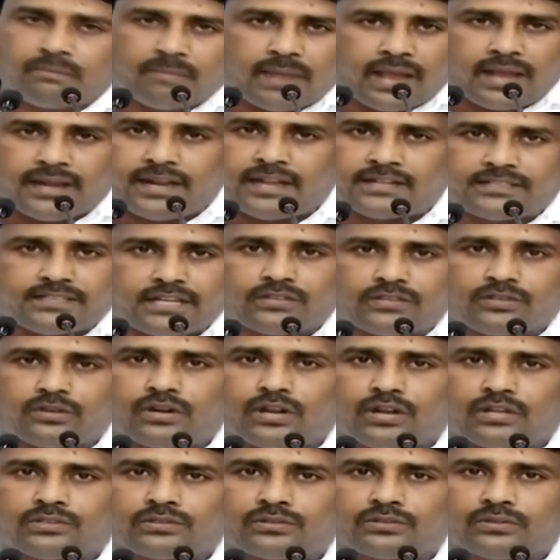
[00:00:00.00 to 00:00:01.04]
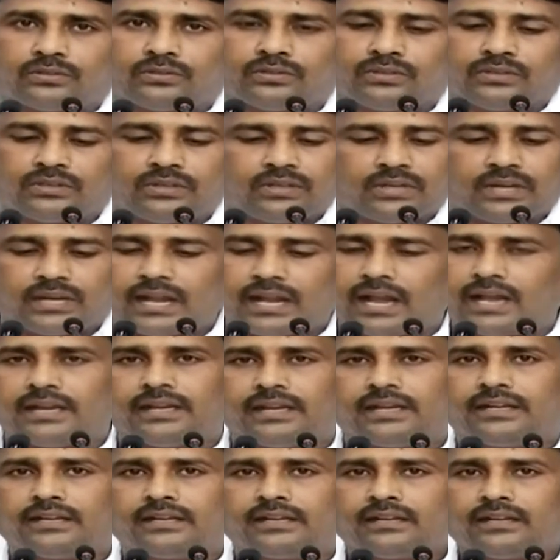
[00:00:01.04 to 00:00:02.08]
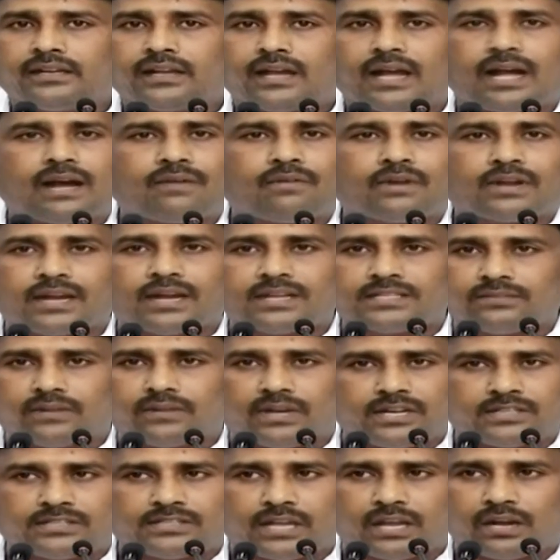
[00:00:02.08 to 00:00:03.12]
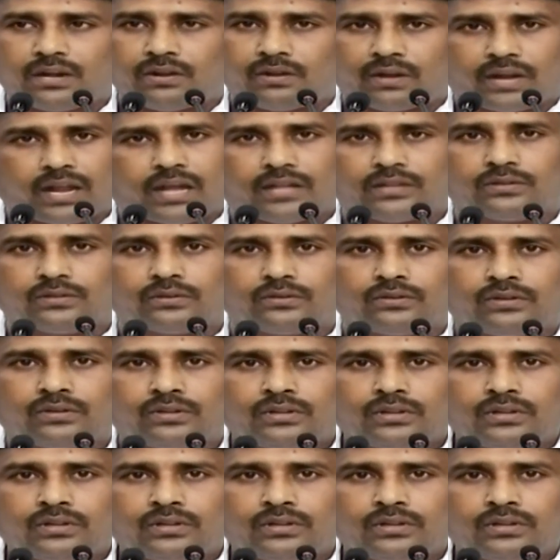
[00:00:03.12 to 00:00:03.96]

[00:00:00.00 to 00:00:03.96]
మేనేజ్ చేసి ఉండొచ్చు కానీ ఆ అవకాశం అన్నిసార్లు రాదు